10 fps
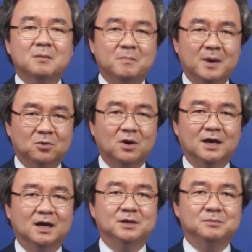바로
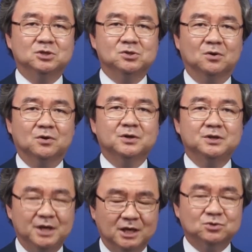하나님이죠.
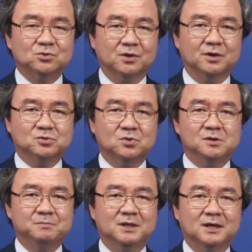예수
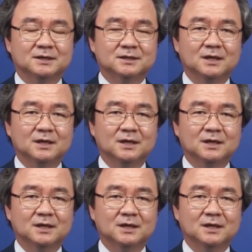그리스도입니다.